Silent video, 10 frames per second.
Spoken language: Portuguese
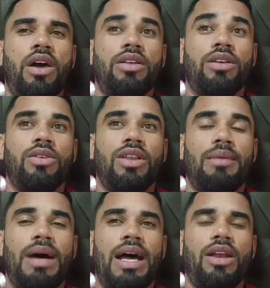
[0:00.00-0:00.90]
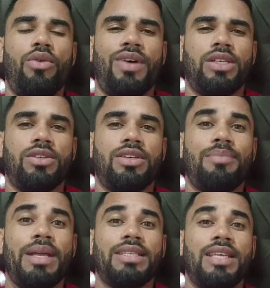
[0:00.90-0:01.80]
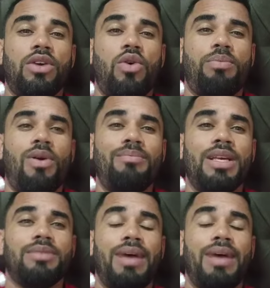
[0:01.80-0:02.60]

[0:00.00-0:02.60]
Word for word: Eu digo, Dona Maria, eu faço orçamento sem compromisso,